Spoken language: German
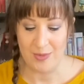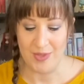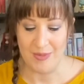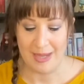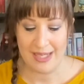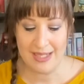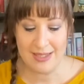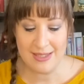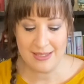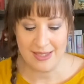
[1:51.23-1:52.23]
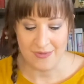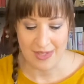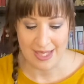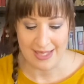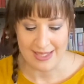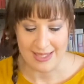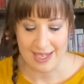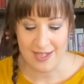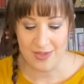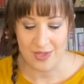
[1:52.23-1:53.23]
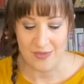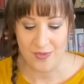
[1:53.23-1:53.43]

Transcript: Bösen Magierinnen, gefährlichen Drachen und dem